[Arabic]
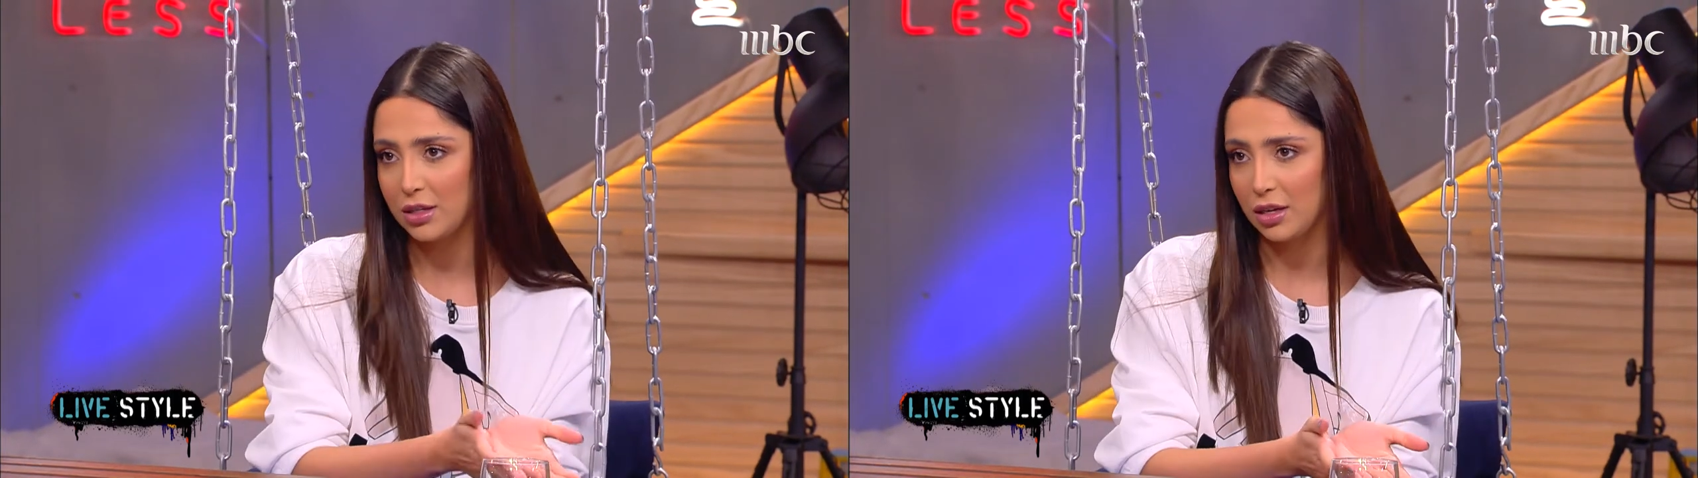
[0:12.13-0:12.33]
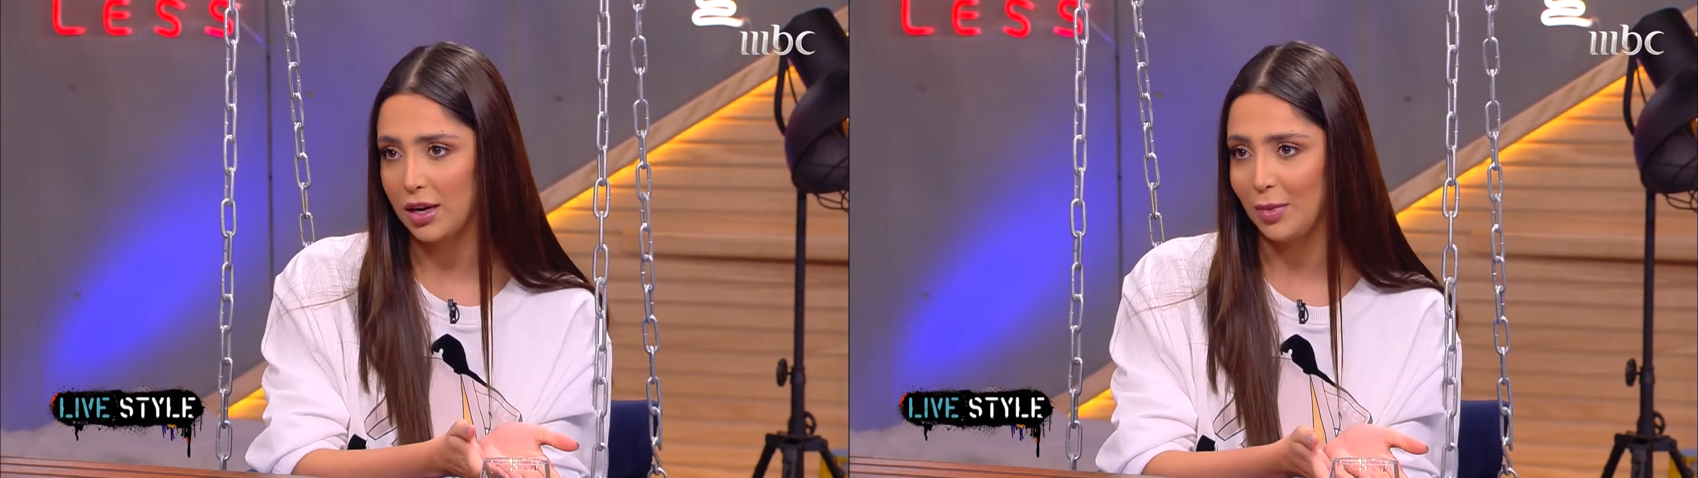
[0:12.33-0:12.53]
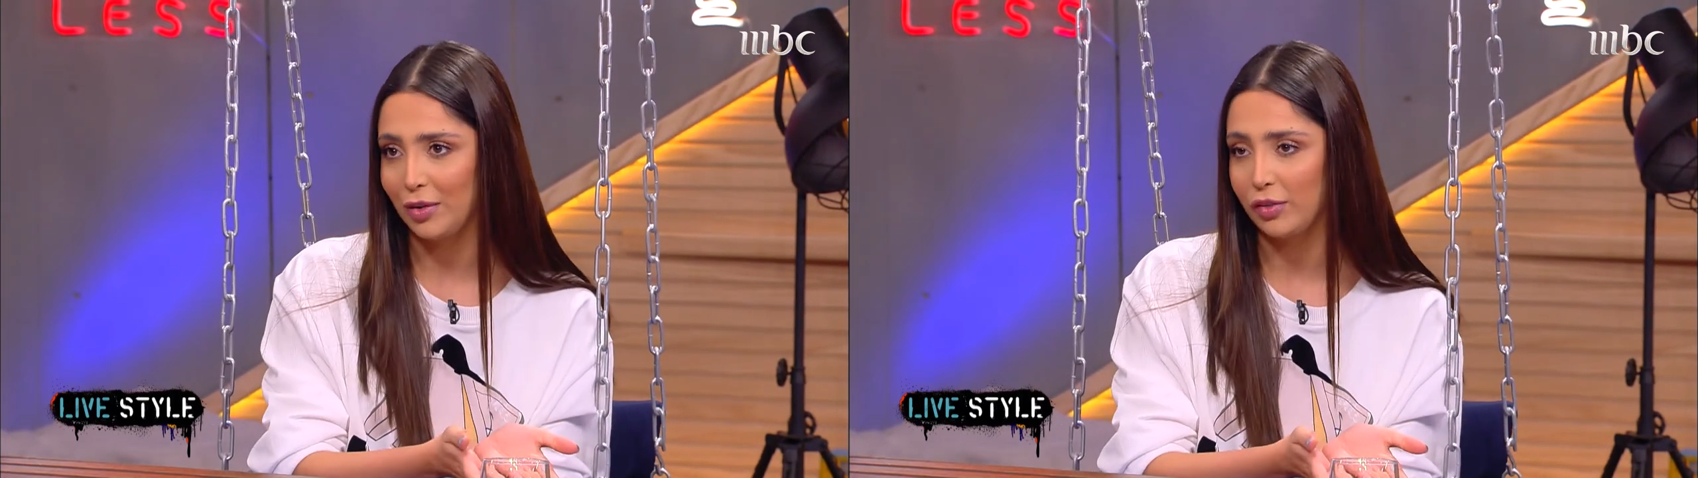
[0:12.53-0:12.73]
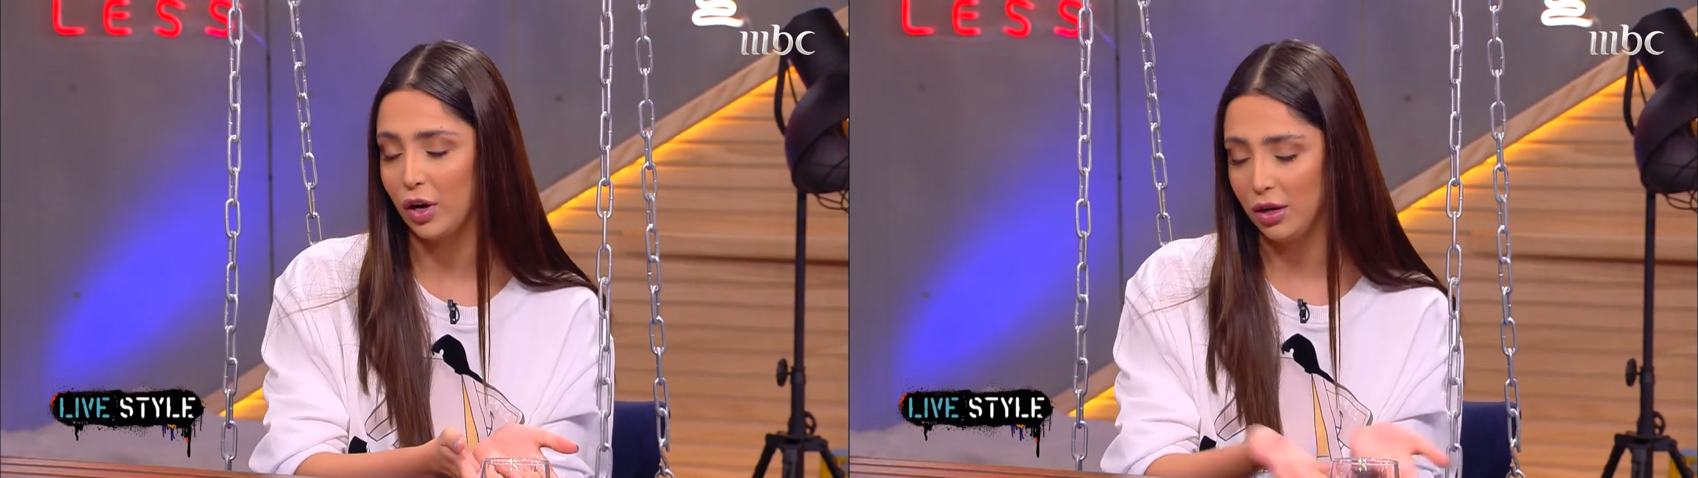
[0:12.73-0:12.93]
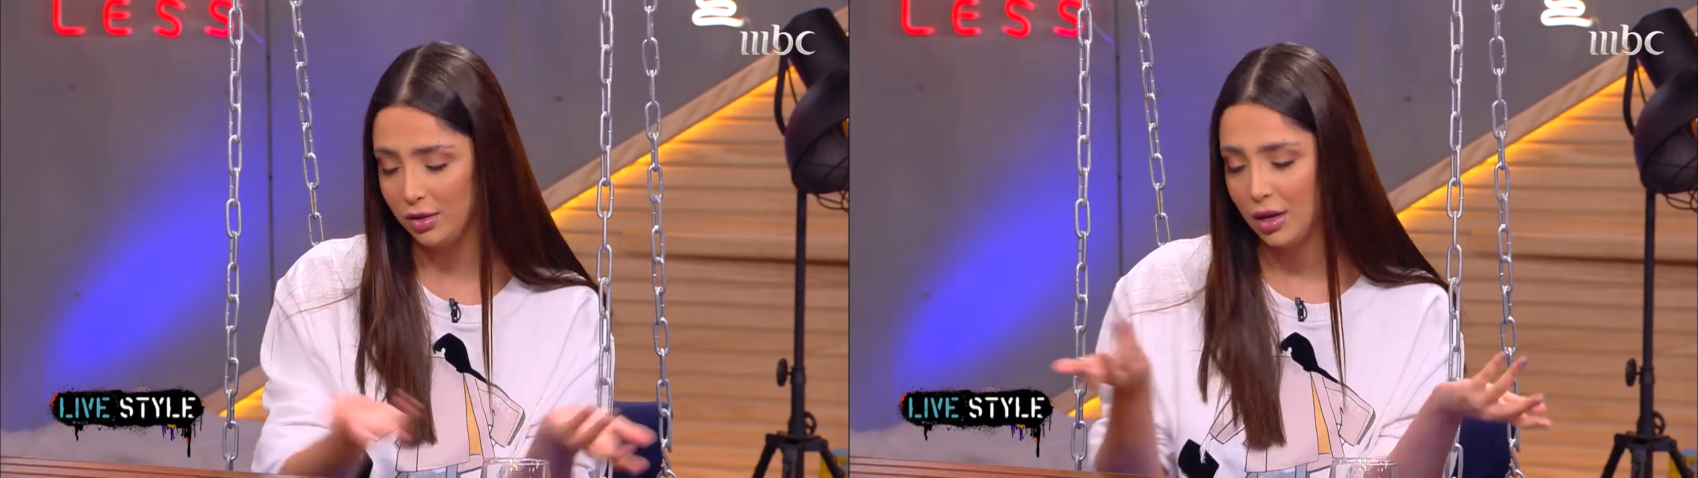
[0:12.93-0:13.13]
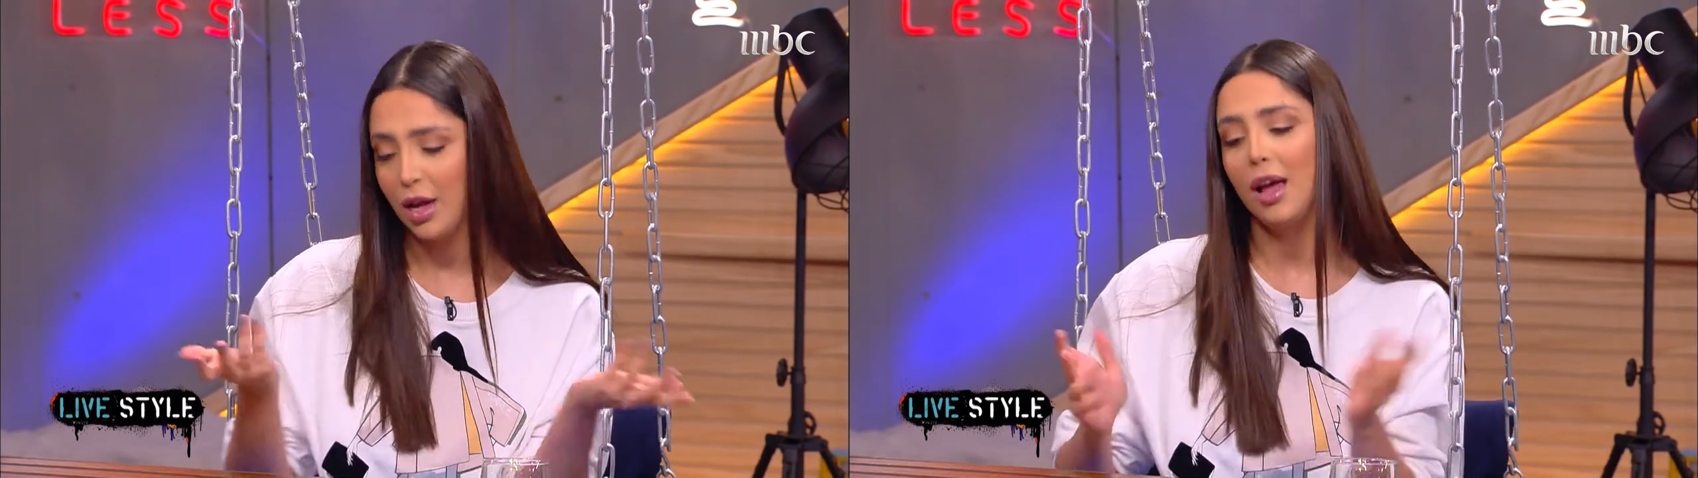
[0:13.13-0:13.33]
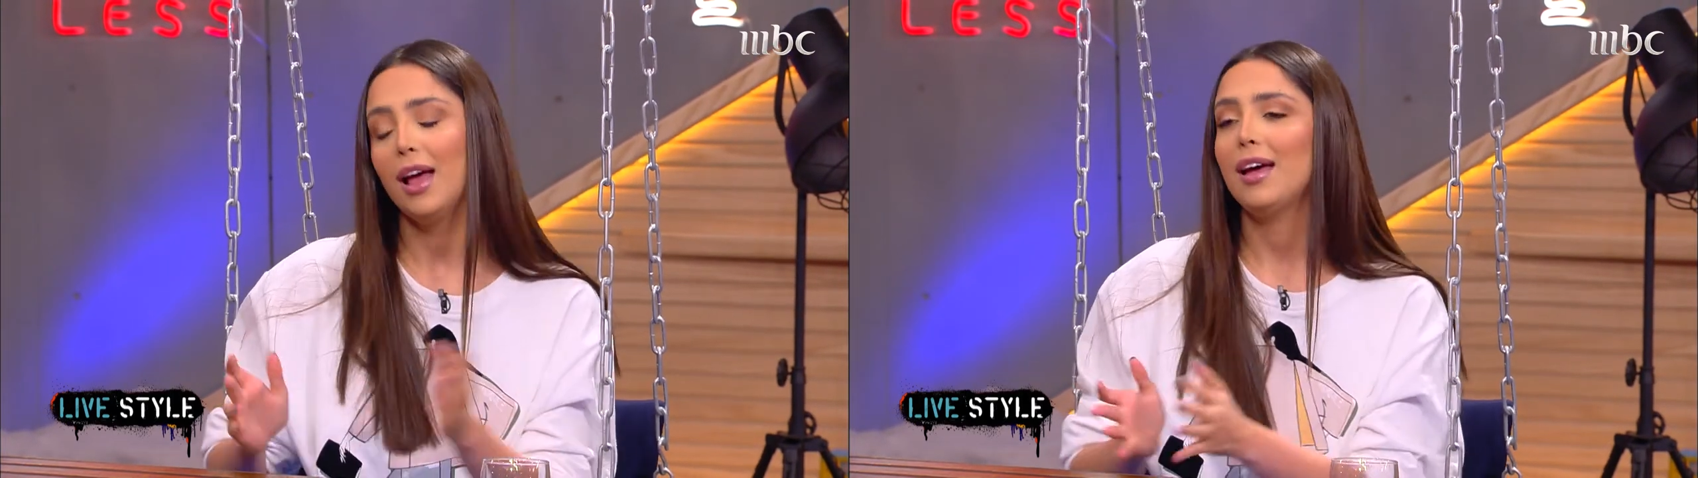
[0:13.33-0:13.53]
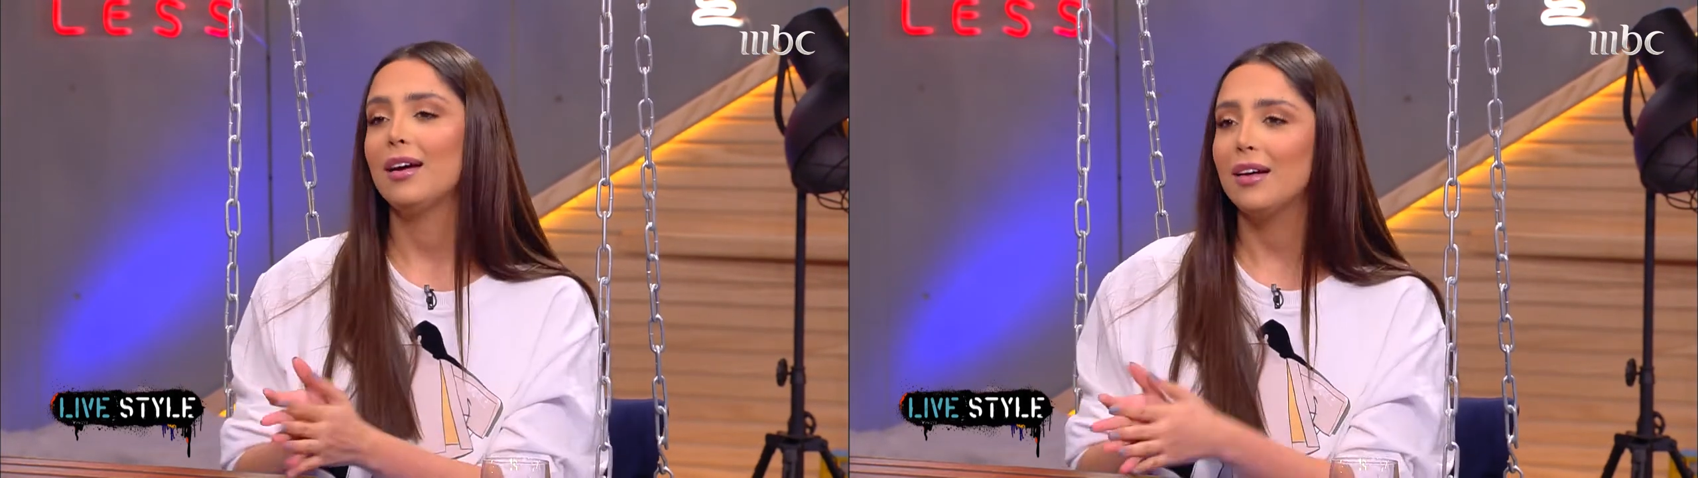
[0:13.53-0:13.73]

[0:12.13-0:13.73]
صرنا اوريدي صرنا بالفول والوينتر